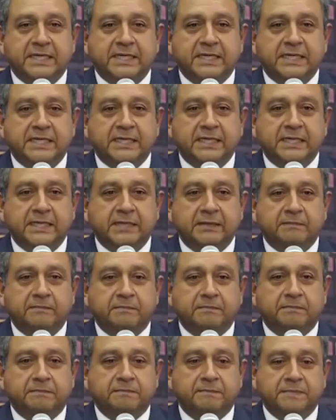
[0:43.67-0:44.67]

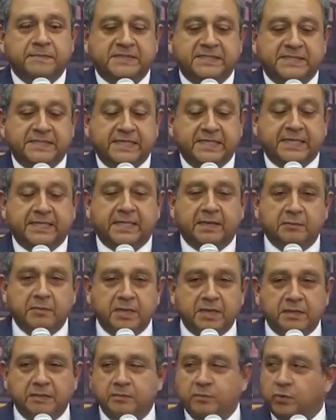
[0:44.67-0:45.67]
Eh, si es que
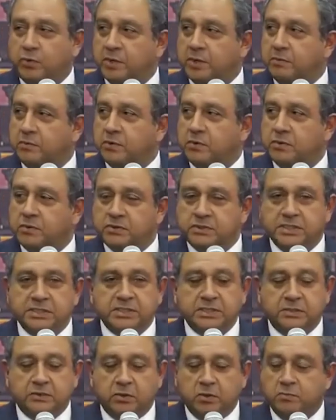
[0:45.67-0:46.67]
también podemos, no
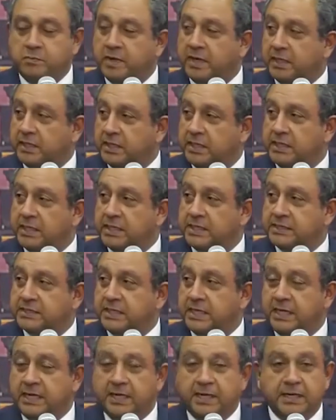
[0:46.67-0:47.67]
sé si
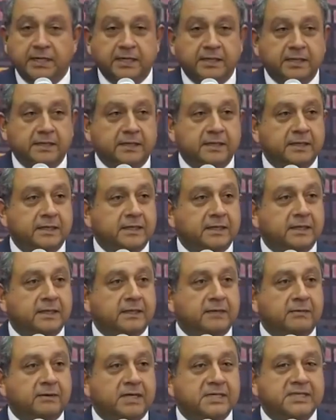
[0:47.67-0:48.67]
compartirles la... claro,
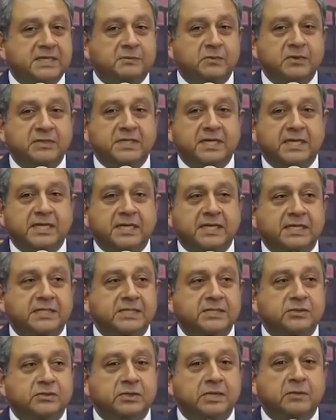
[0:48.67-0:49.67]
la publicación, el acá
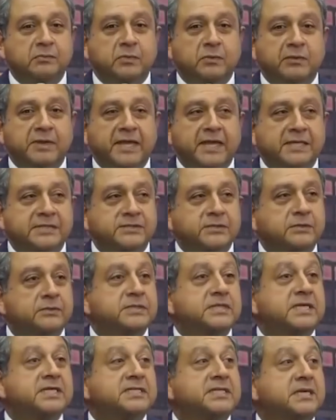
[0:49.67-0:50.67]
De la
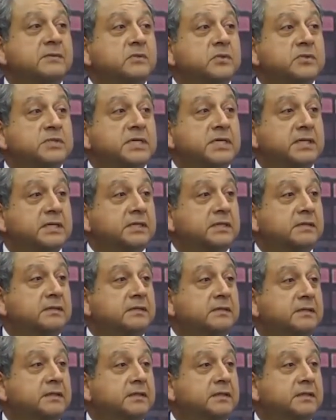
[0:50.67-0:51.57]
publicación, ya estamos en...